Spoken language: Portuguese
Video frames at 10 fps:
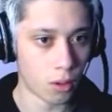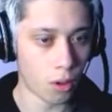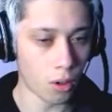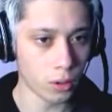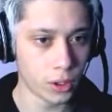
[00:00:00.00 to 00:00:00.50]

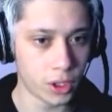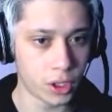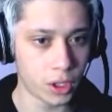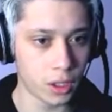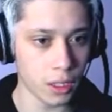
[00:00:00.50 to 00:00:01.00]
Oh,
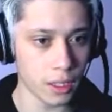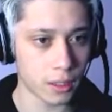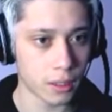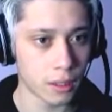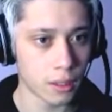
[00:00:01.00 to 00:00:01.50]

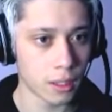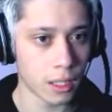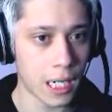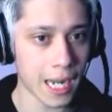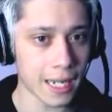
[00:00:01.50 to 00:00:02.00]
shit.
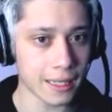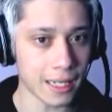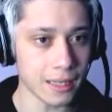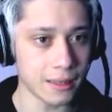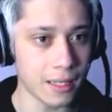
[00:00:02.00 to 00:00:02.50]
O cara tá
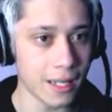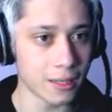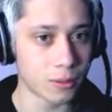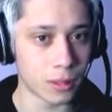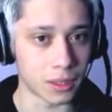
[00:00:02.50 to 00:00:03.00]
ali
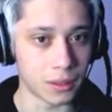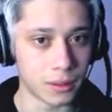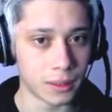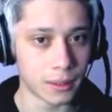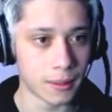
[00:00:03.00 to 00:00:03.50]
dentro, mano.
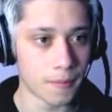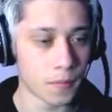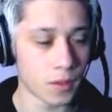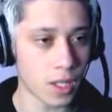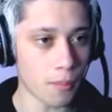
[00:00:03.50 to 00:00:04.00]

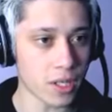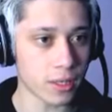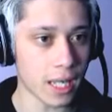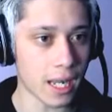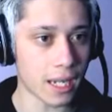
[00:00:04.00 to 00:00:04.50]
Não deu pra
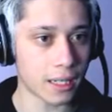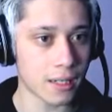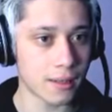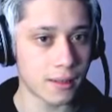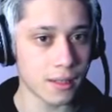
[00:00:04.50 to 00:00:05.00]
ajudar a
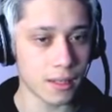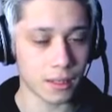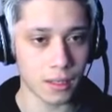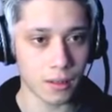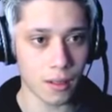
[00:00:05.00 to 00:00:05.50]
criancinha?
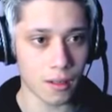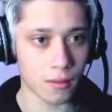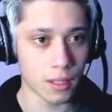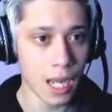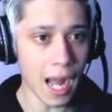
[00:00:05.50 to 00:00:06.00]
Que dó.
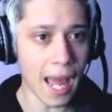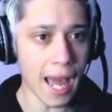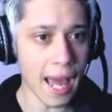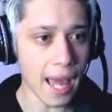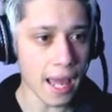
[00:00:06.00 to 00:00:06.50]

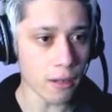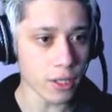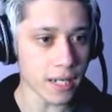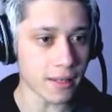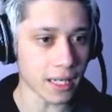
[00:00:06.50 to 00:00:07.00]
Aê, o
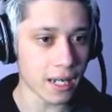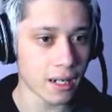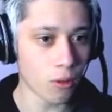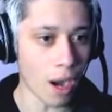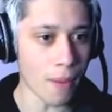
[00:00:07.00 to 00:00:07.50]
James está aqui.
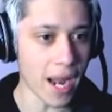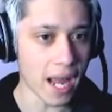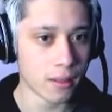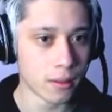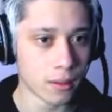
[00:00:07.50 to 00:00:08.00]
Corre,
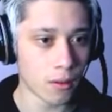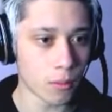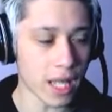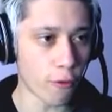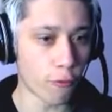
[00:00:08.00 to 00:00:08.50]
mané. Vou
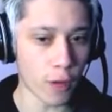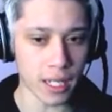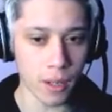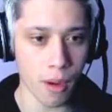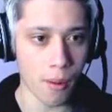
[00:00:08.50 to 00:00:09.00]
dar no fora
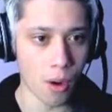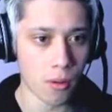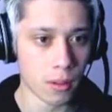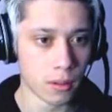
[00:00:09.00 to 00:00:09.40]
daqui, meu irmão.